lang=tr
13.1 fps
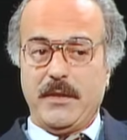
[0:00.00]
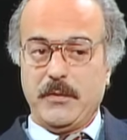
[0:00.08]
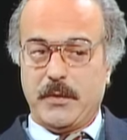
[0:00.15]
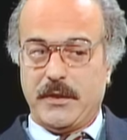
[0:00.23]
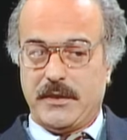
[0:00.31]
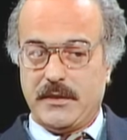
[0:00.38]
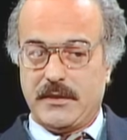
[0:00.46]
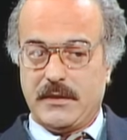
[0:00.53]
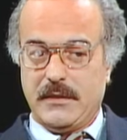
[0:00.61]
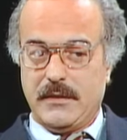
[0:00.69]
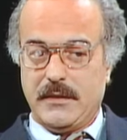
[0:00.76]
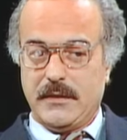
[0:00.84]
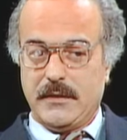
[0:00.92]

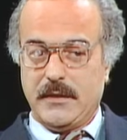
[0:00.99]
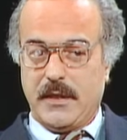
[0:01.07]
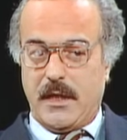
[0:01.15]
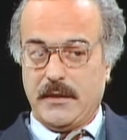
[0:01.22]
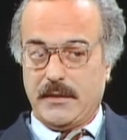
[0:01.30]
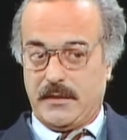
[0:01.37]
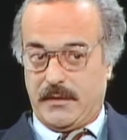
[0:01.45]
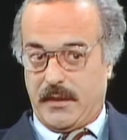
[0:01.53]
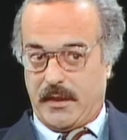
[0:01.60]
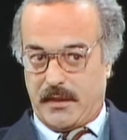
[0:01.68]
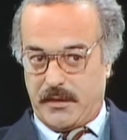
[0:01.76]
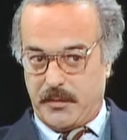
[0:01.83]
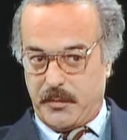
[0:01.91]
yöneticiliğini
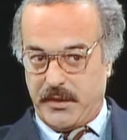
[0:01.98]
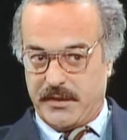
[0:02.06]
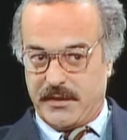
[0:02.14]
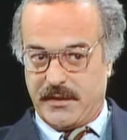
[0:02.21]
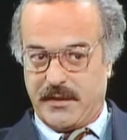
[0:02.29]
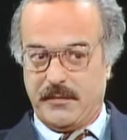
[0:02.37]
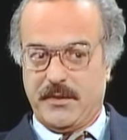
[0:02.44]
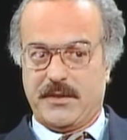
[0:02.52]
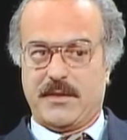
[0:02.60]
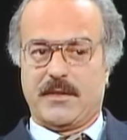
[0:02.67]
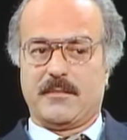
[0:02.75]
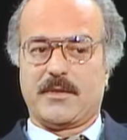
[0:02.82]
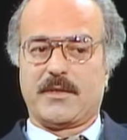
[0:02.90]
asla
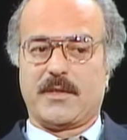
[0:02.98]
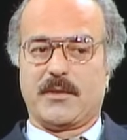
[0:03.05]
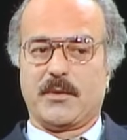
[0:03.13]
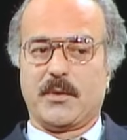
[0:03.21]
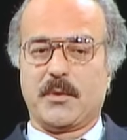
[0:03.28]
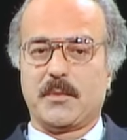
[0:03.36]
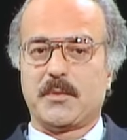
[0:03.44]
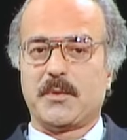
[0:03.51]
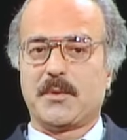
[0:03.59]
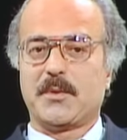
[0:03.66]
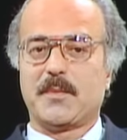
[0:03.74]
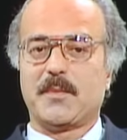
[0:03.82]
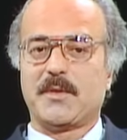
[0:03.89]
beceremeyeceğimi sanıyorum.
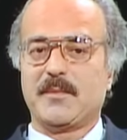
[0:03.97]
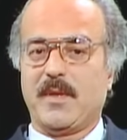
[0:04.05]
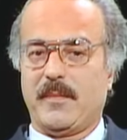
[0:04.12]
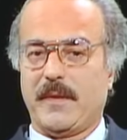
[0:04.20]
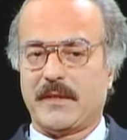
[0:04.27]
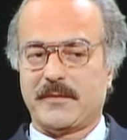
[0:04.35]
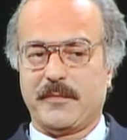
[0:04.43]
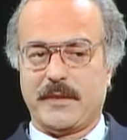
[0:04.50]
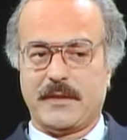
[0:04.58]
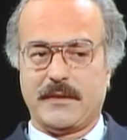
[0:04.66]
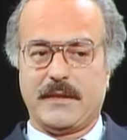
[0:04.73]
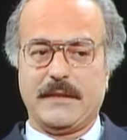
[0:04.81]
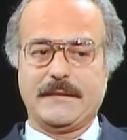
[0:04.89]
Çünkü bizim
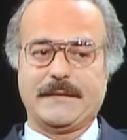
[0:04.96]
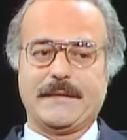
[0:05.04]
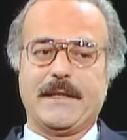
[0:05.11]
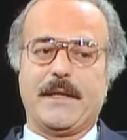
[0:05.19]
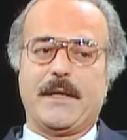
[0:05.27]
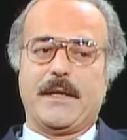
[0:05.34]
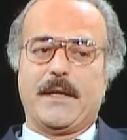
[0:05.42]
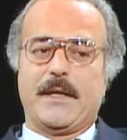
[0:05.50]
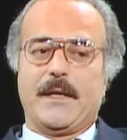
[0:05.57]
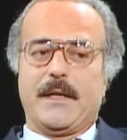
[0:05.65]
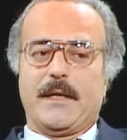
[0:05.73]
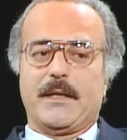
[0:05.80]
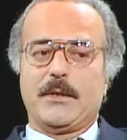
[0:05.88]
apartmanda
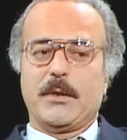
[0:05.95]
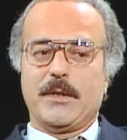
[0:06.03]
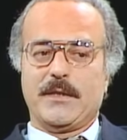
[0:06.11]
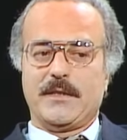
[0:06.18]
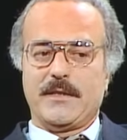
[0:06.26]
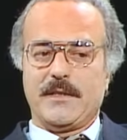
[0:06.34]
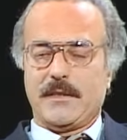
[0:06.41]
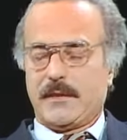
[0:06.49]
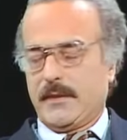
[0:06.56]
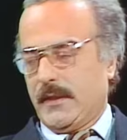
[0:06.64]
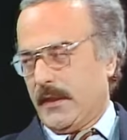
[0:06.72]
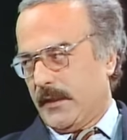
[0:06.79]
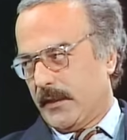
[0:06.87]
yöneticilik
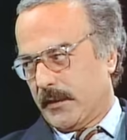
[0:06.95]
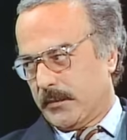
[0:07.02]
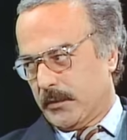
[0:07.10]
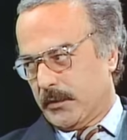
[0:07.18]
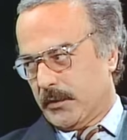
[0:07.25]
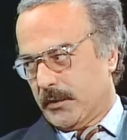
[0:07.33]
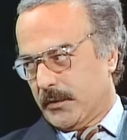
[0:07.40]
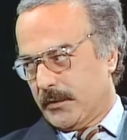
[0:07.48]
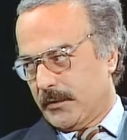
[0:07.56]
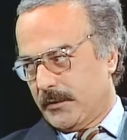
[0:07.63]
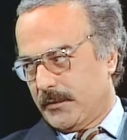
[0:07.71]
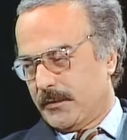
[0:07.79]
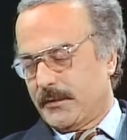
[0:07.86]
sırayla yapılıyor.
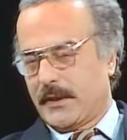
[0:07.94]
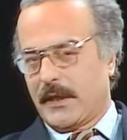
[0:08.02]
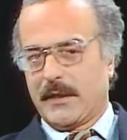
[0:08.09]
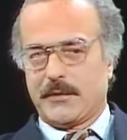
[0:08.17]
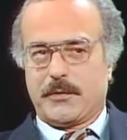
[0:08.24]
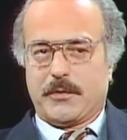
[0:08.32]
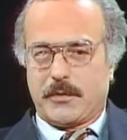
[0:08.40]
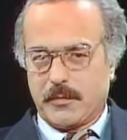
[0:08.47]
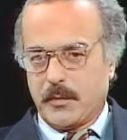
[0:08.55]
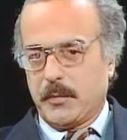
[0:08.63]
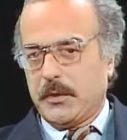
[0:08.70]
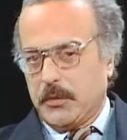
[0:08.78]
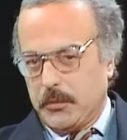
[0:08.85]
Yani çünkü
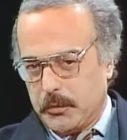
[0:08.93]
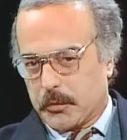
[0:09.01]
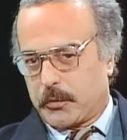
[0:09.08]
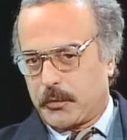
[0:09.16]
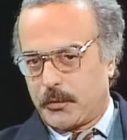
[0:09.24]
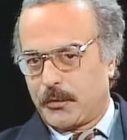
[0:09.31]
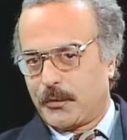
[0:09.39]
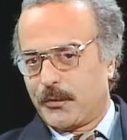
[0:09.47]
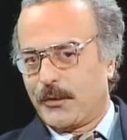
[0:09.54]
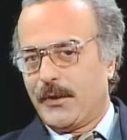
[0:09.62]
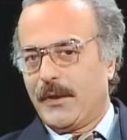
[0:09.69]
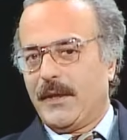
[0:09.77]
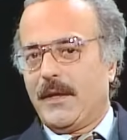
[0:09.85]
bu bir yük.
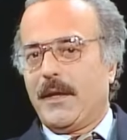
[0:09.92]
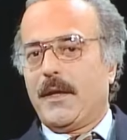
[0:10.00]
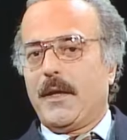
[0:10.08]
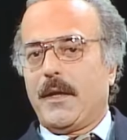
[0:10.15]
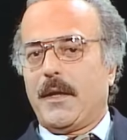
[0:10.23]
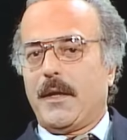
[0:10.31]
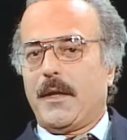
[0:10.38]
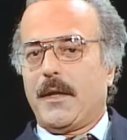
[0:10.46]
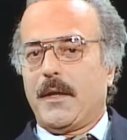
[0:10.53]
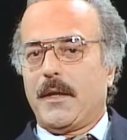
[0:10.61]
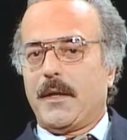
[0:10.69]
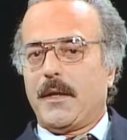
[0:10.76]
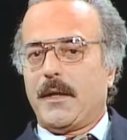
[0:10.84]
Evet.
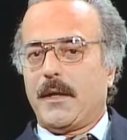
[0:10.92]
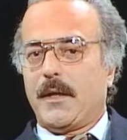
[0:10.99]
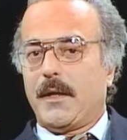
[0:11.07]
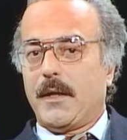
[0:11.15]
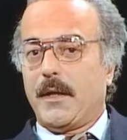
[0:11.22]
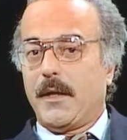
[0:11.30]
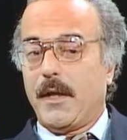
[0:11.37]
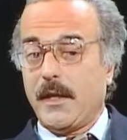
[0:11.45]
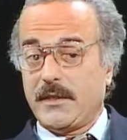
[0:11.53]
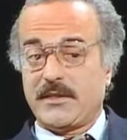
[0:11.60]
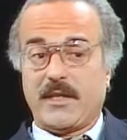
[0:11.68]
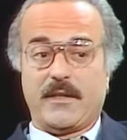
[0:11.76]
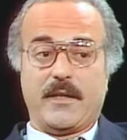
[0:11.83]
E, her
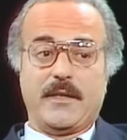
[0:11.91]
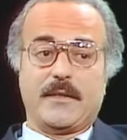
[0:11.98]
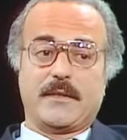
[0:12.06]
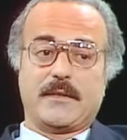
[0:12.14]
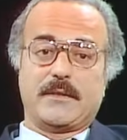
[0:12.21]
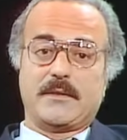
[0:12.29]
sene